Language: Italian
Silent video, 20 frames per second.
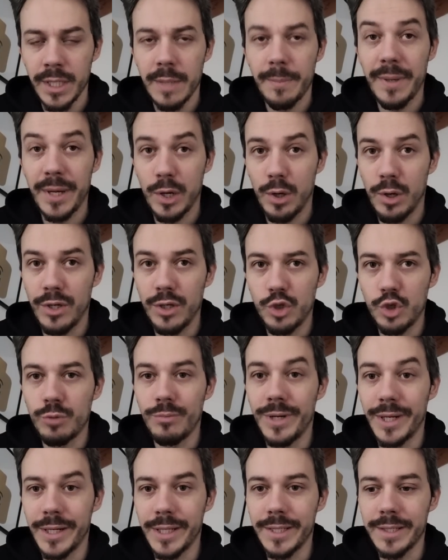Però
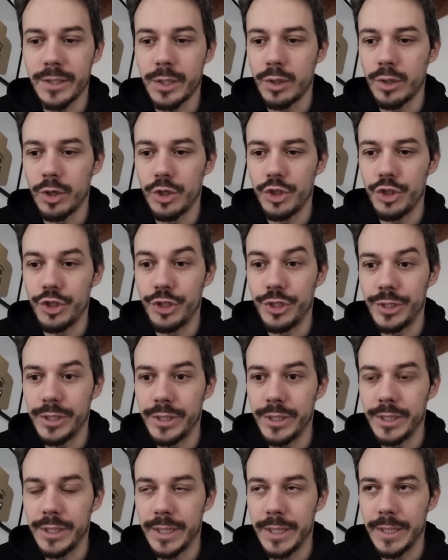insomma il rischio
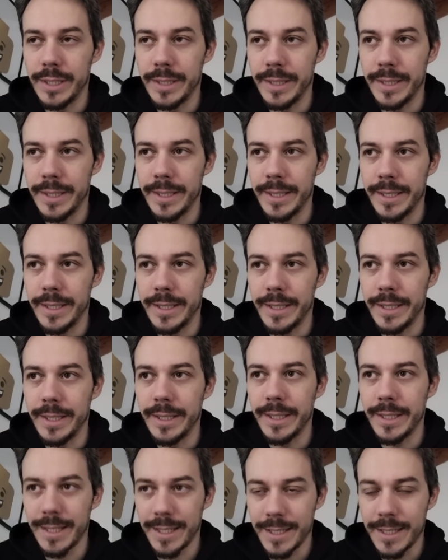oggi
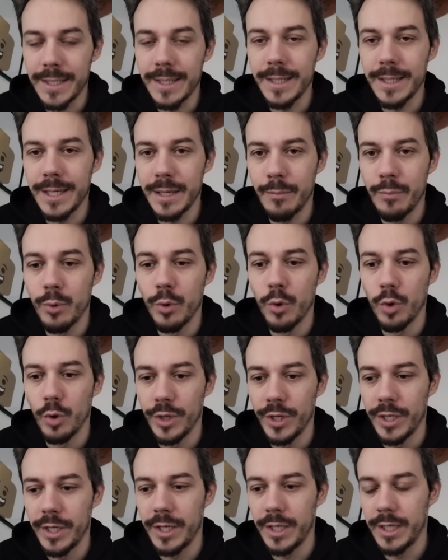eh, che
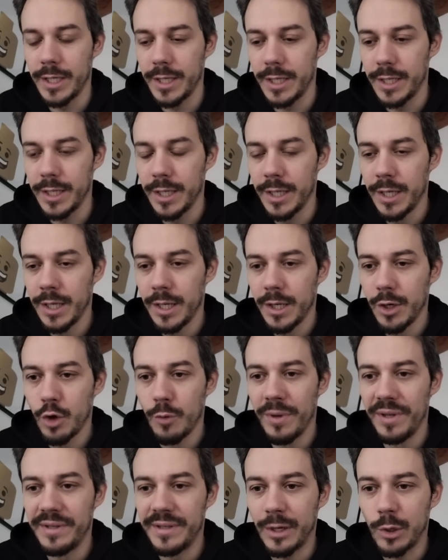pone
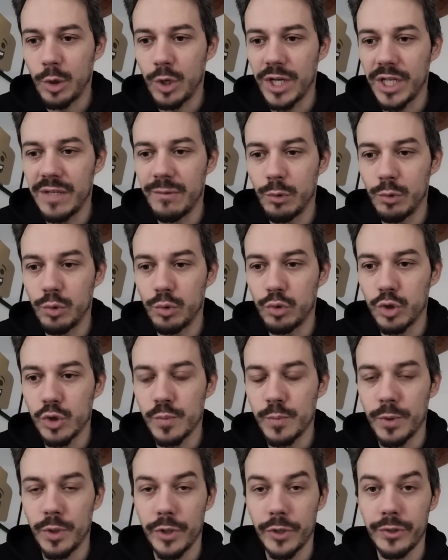come interrogativo tutto
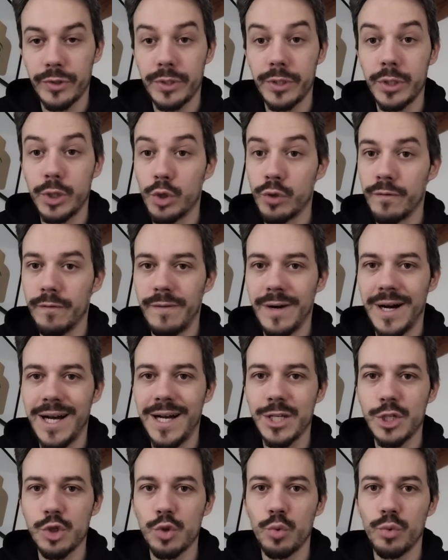sport non va
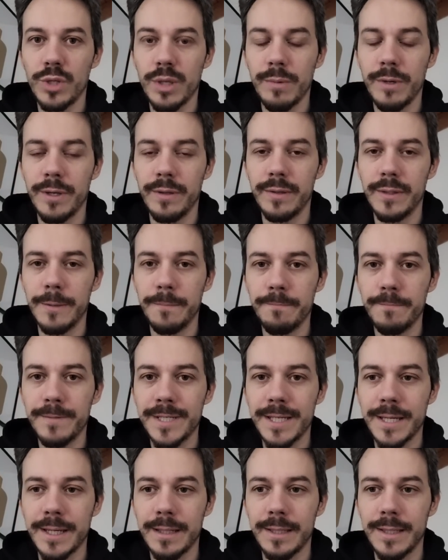assolutamente
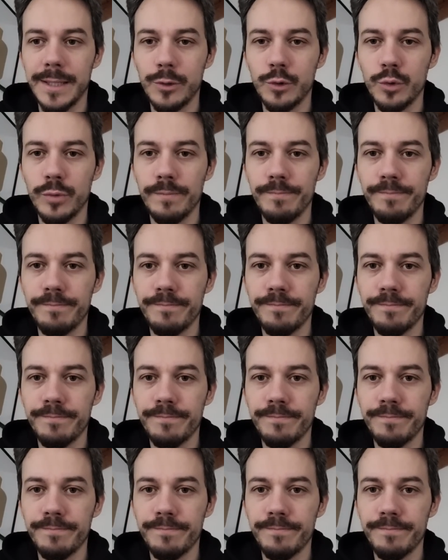scartato.